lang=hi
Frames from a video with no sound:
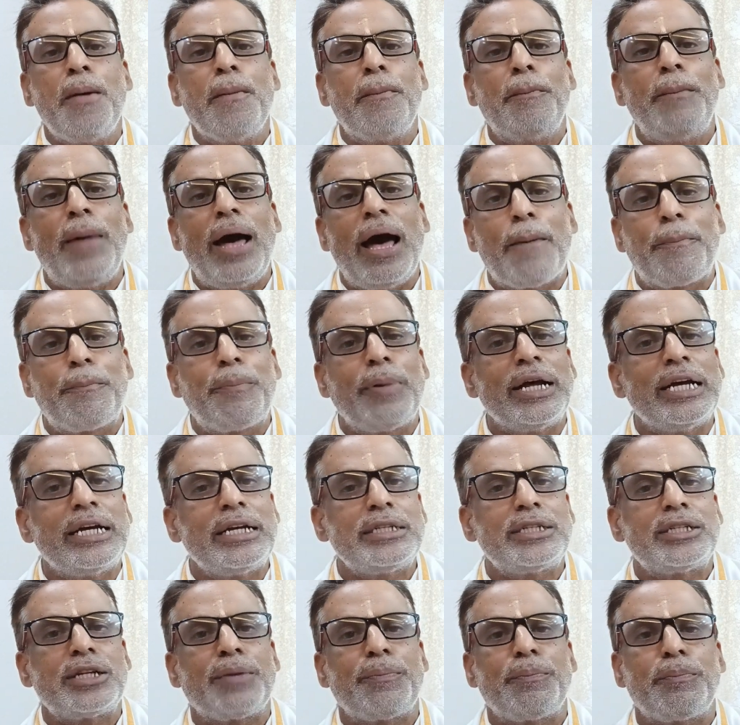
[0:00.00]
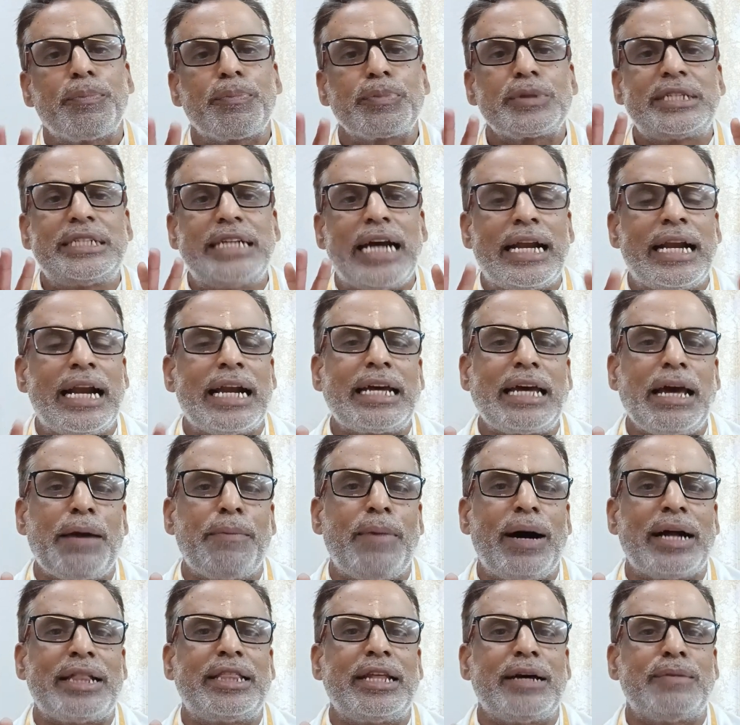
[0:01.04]
मैं अपने चैनल के
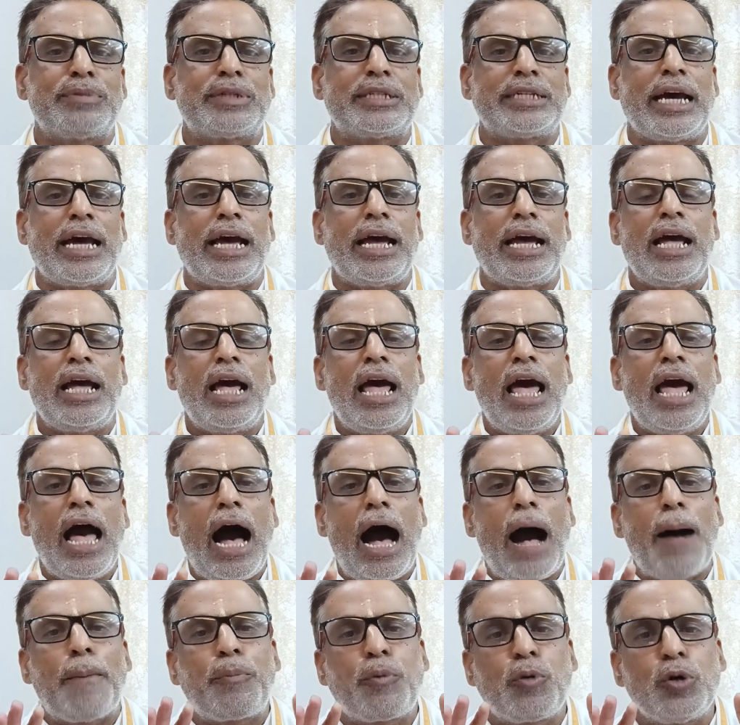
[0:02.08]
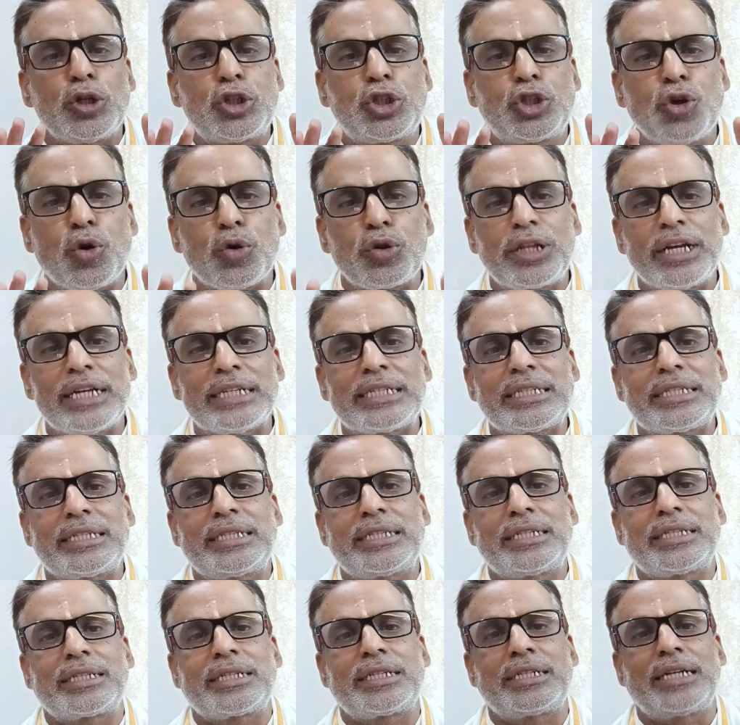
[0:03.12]
माध्यम से आपको ज्योतिष
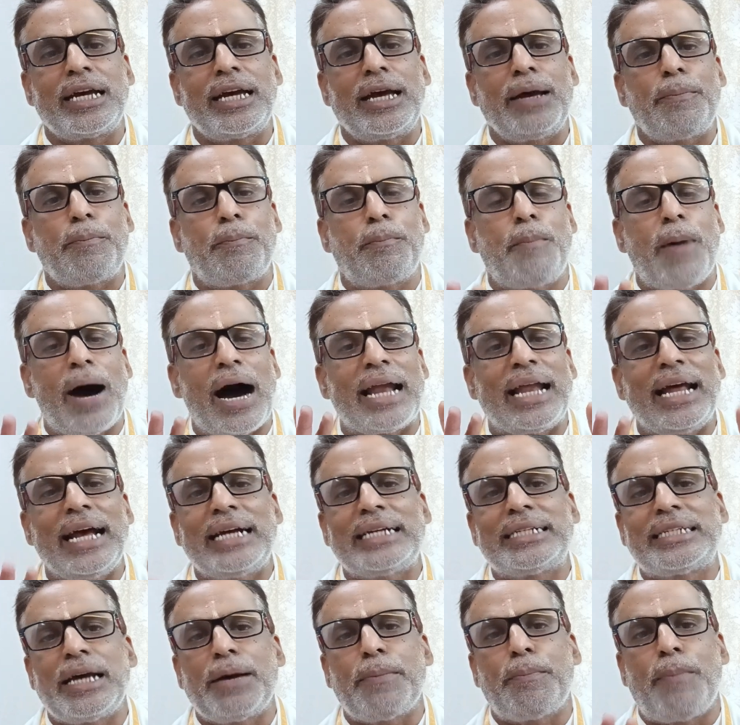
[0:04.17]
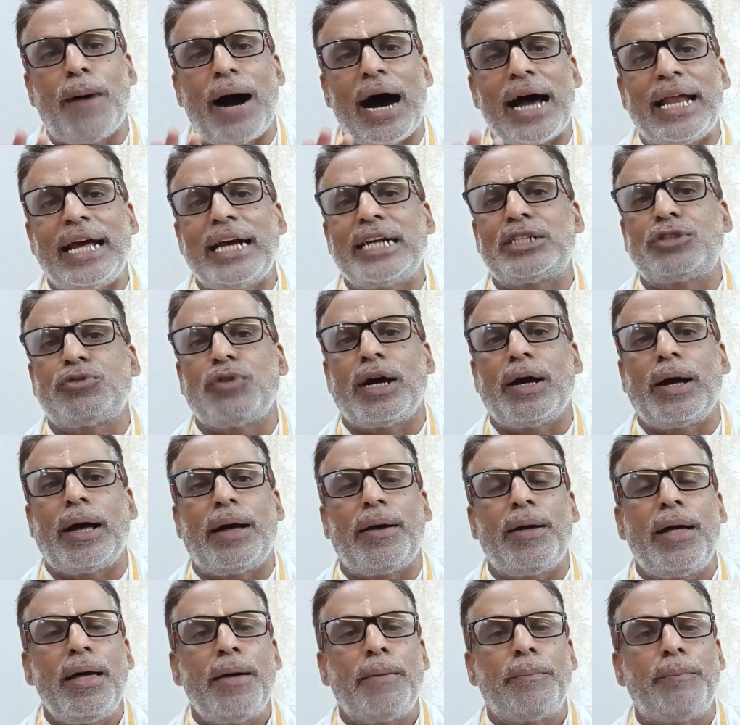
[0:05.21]
से बारीक से बारीक जो है
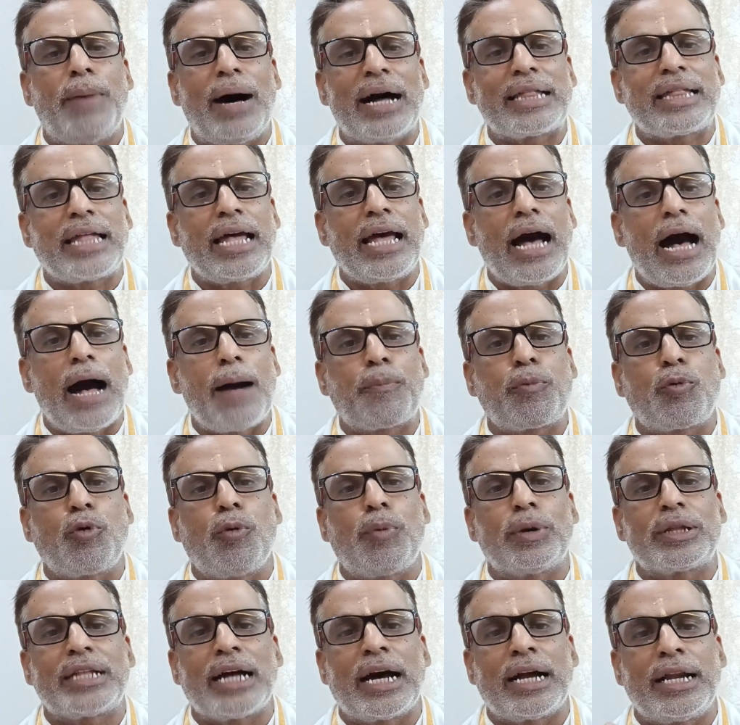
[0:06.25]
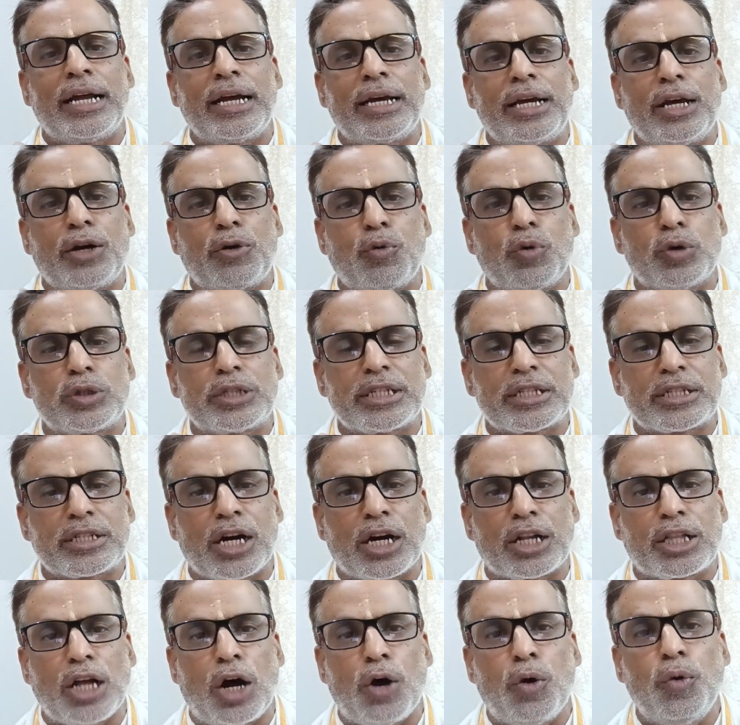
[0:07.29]
बातें आपको बताने की कोशिश
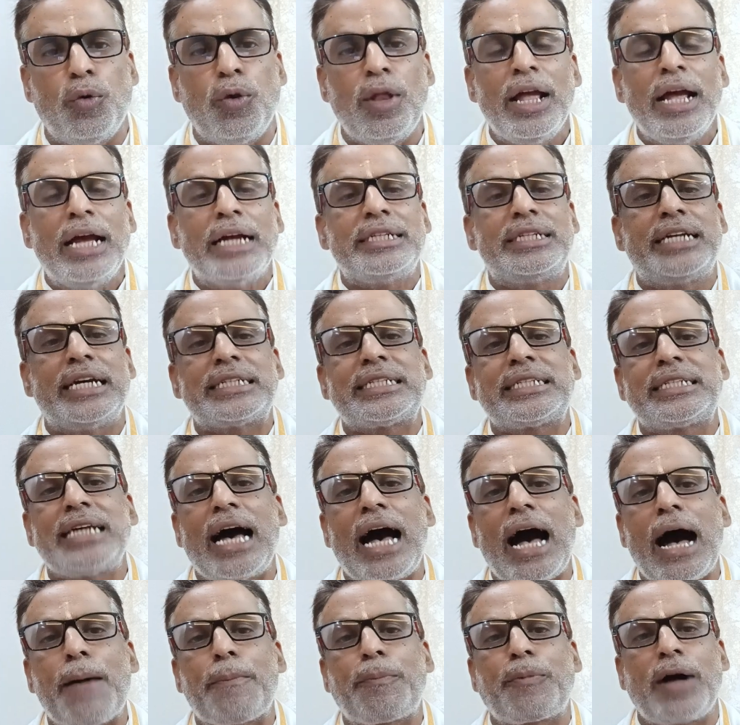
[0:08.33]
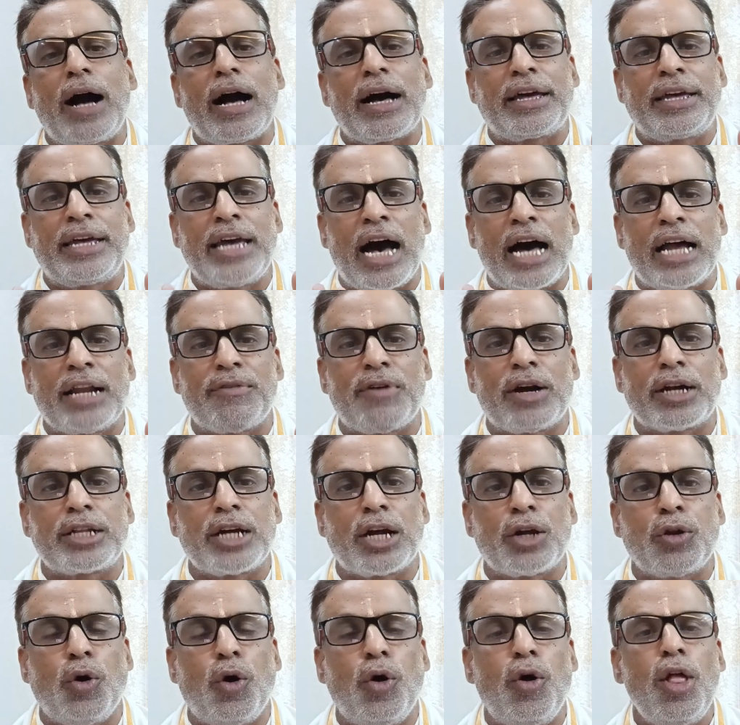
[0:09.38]
करता हूं जिससे आपका
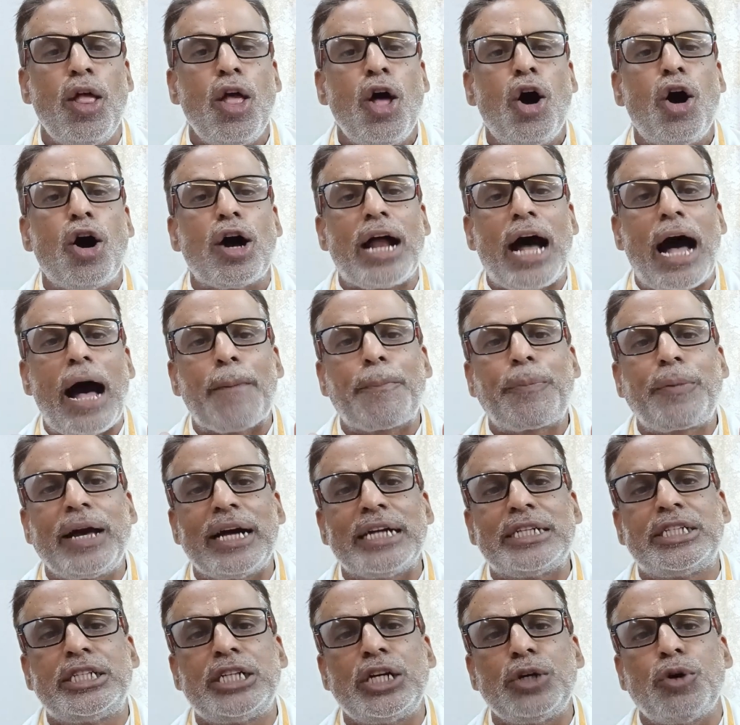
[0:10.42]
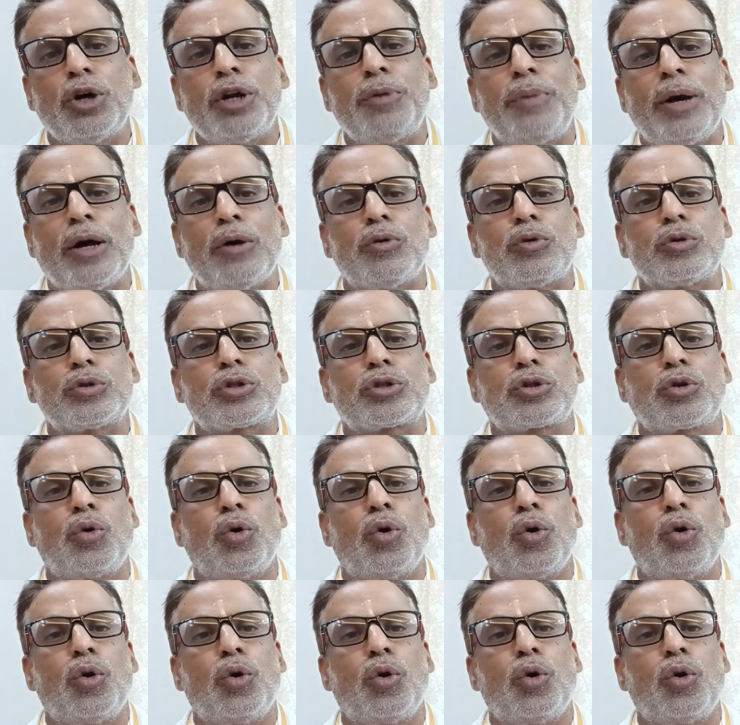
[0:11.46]
ज्ञानवर्धन हो और आपके जीवन में उसको